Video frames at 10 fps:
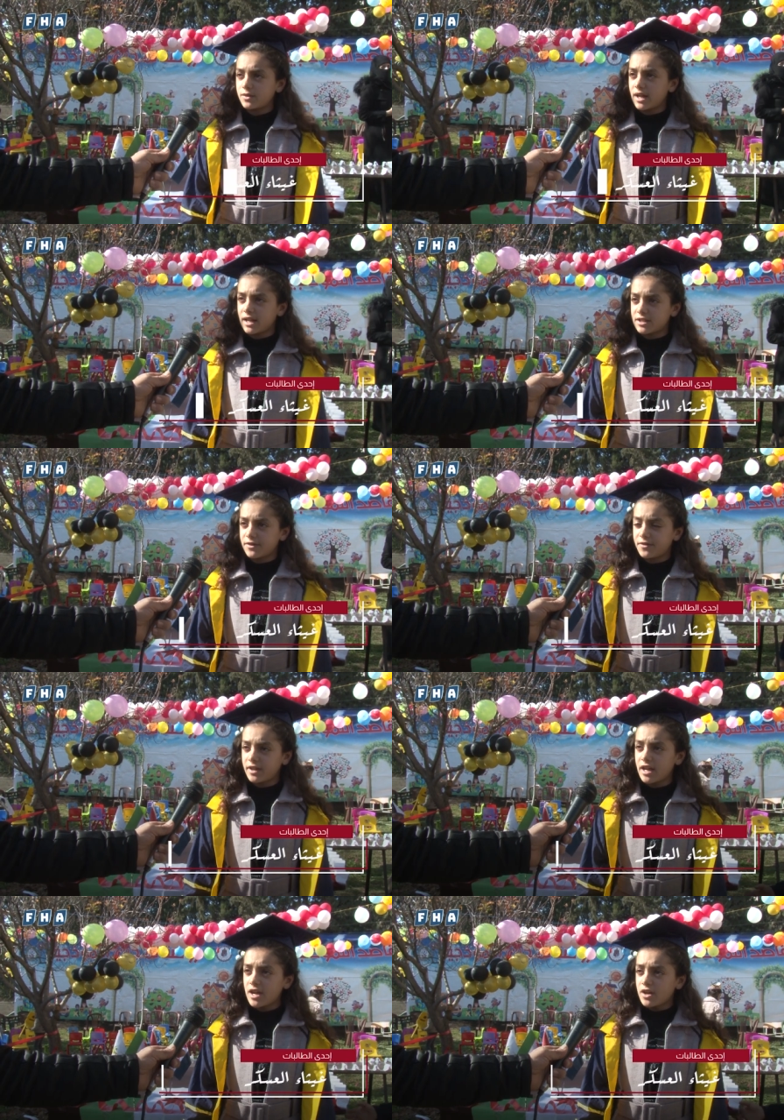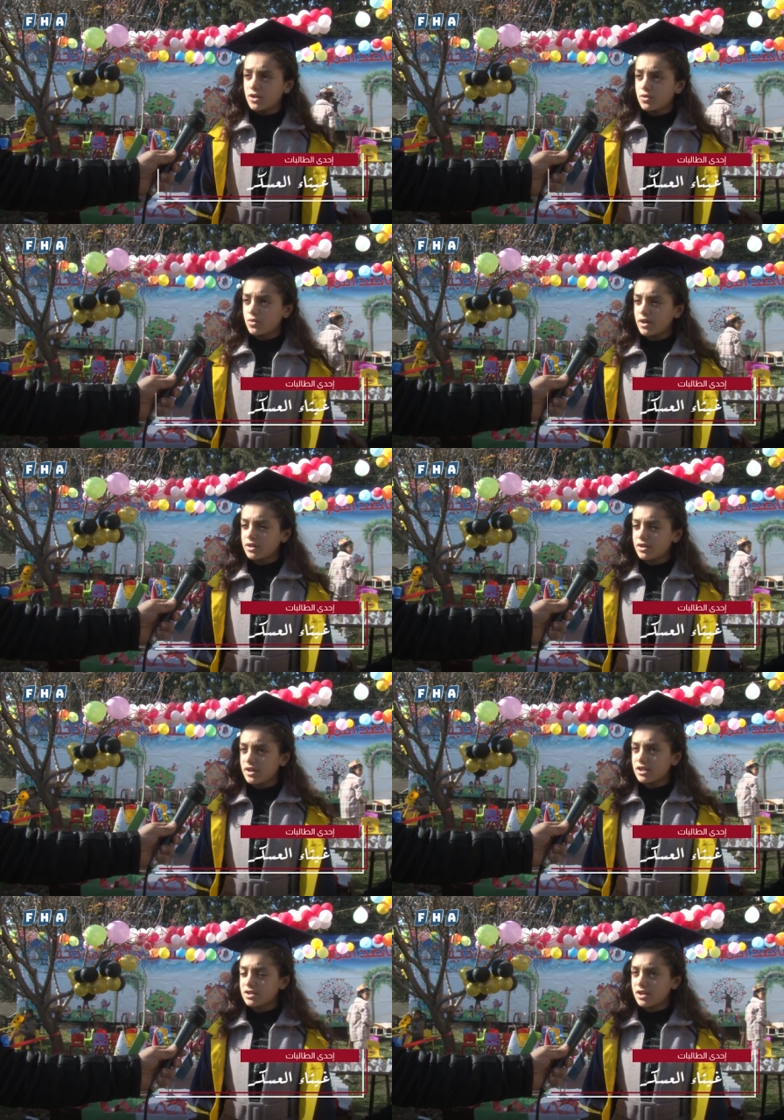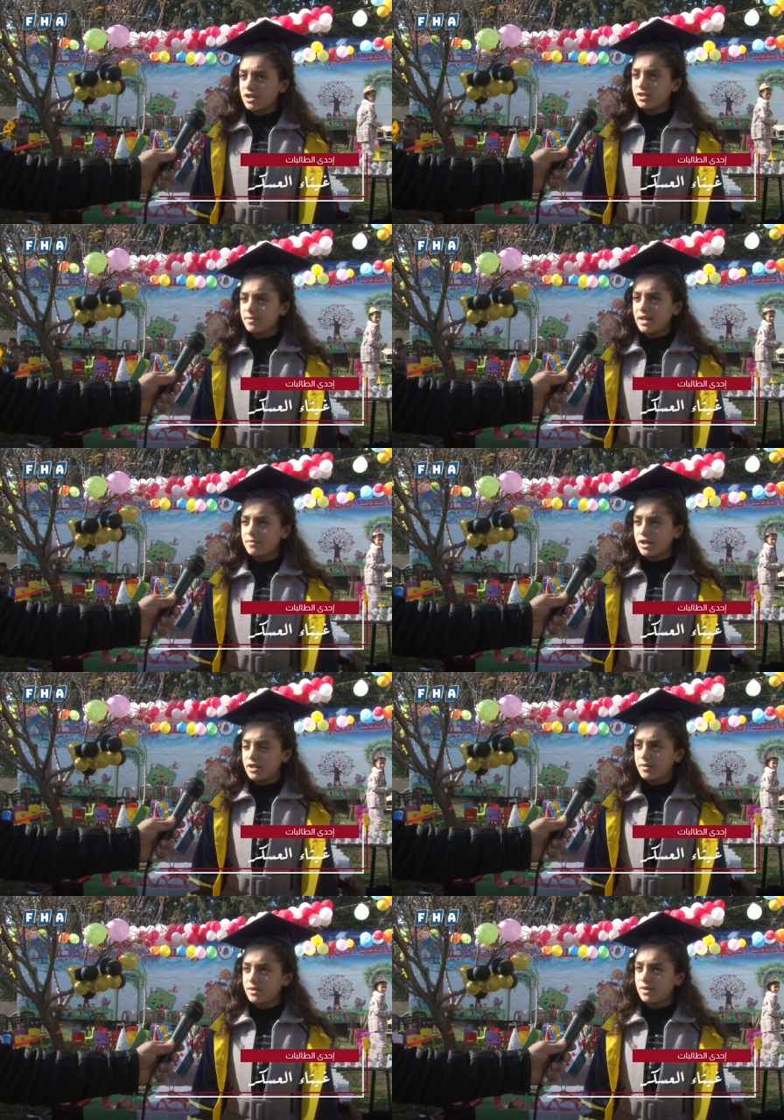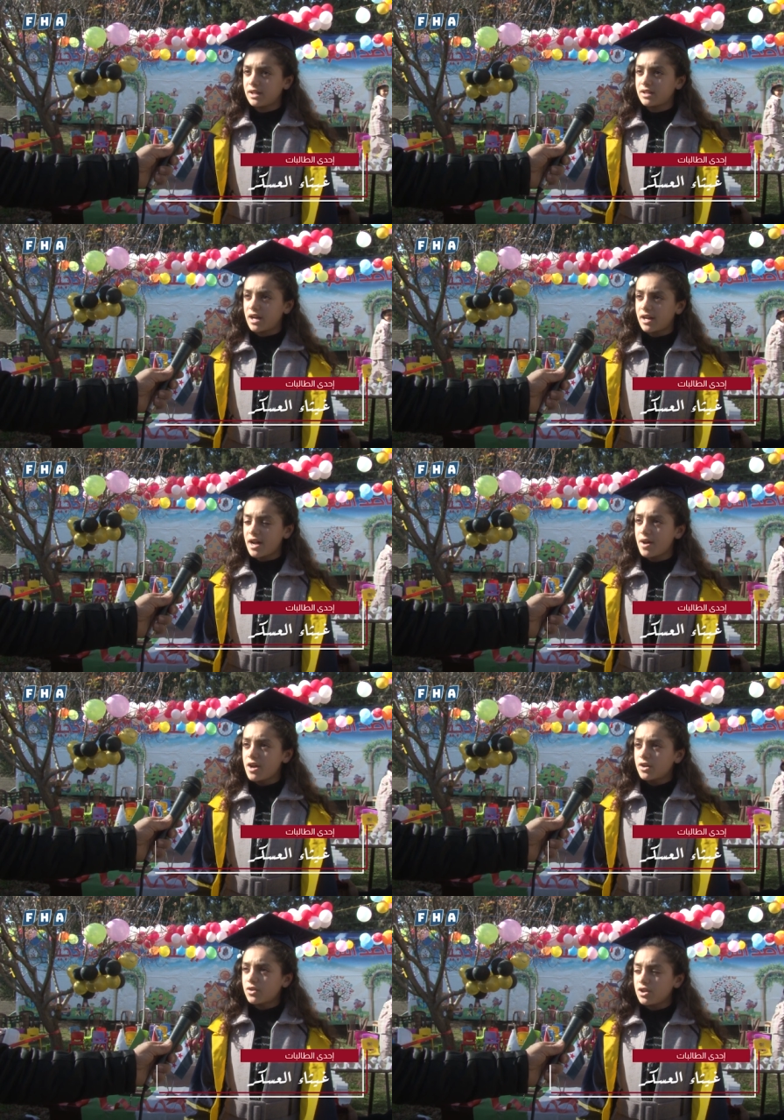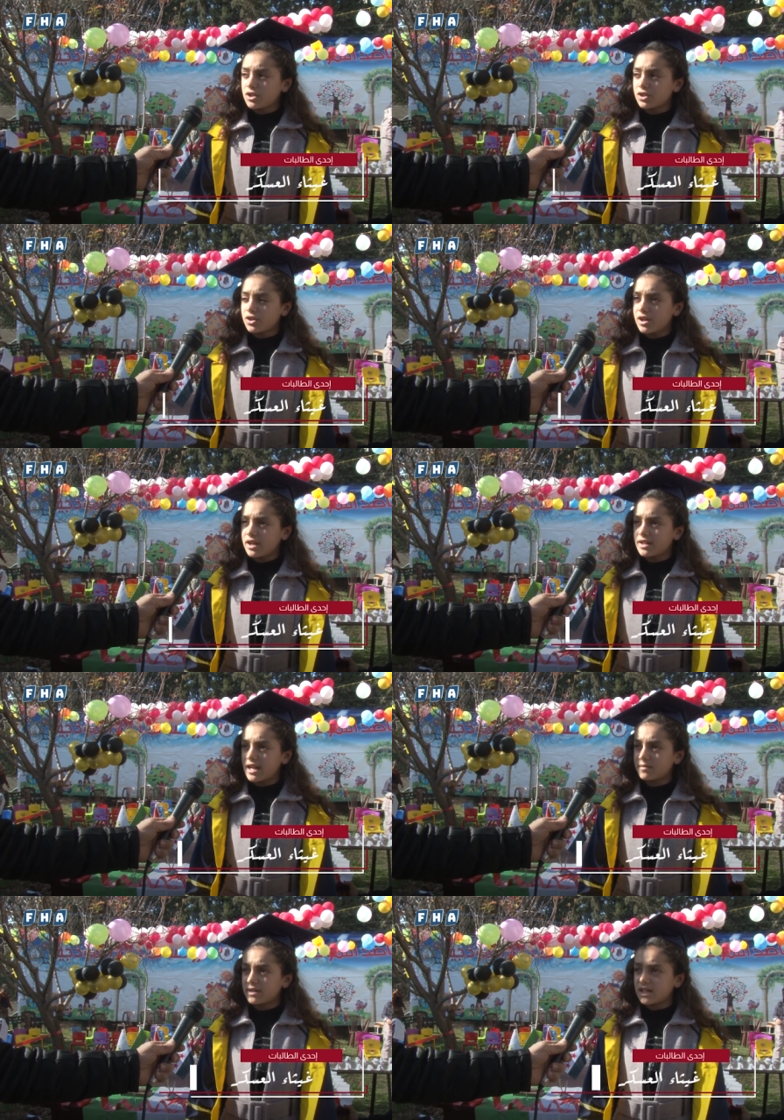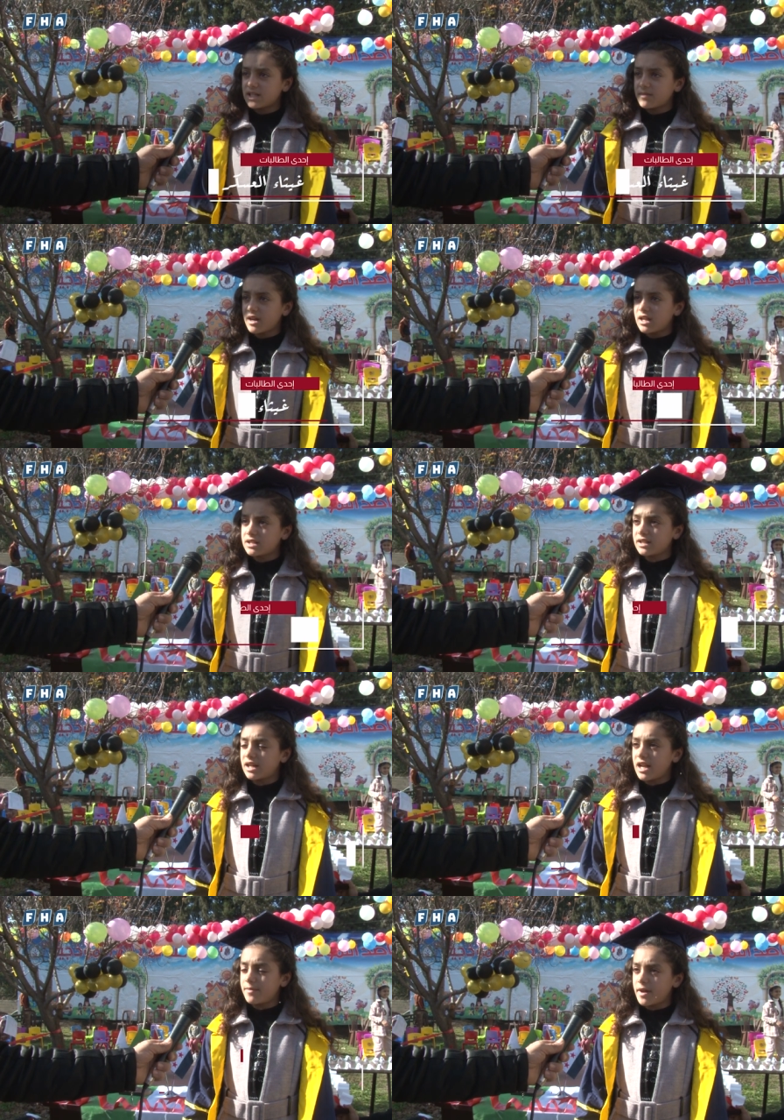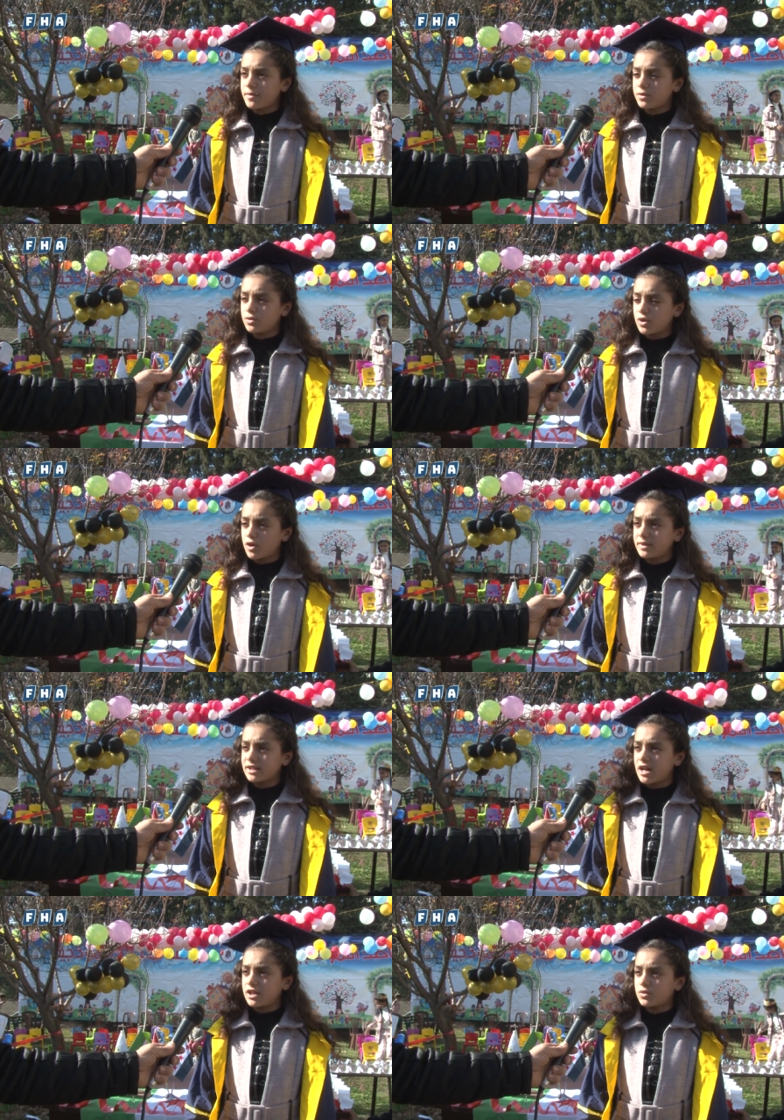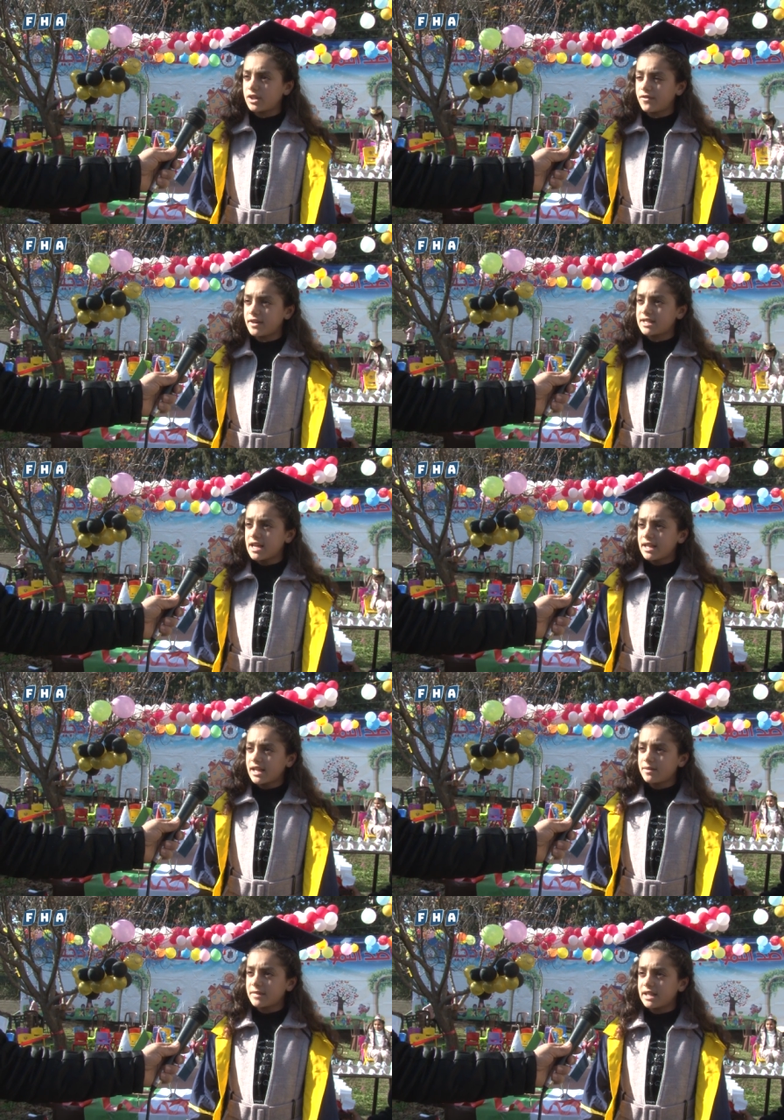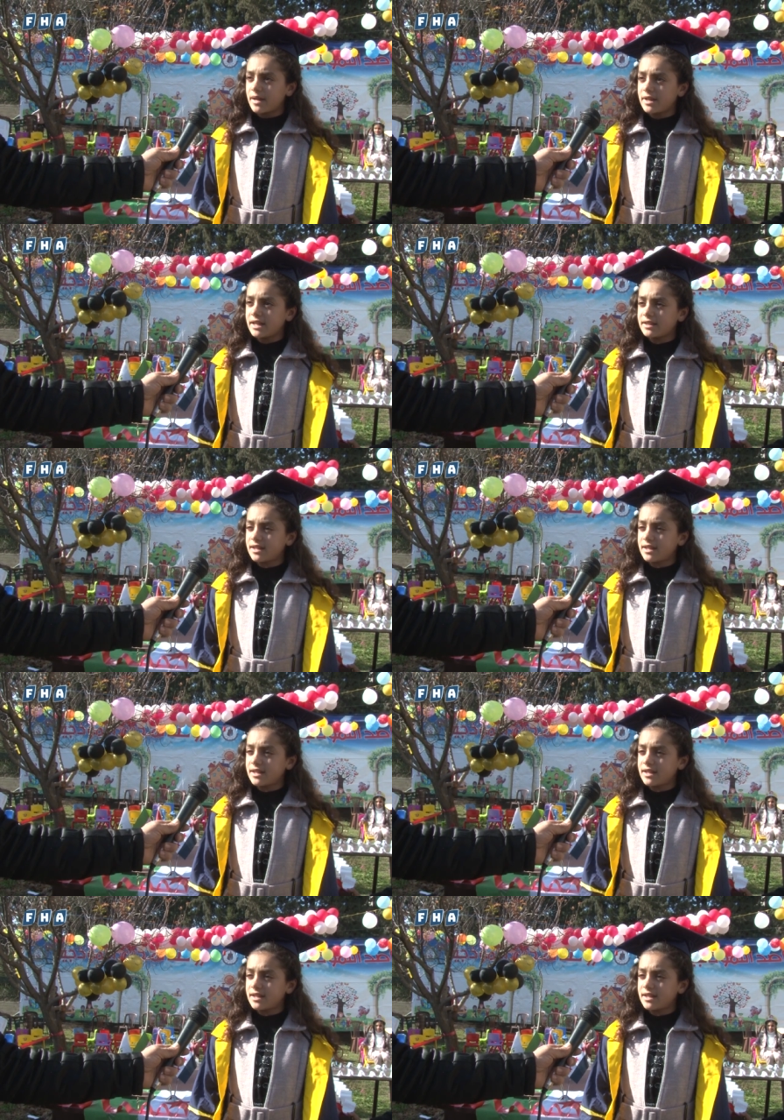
الأولى على صفي وأريد أن أشكر جميع المعلمين والإدارة كل الشكر لإدارة مدرسة مغاصد على ما يبذلونه من غال ونفيس لخدمة العملية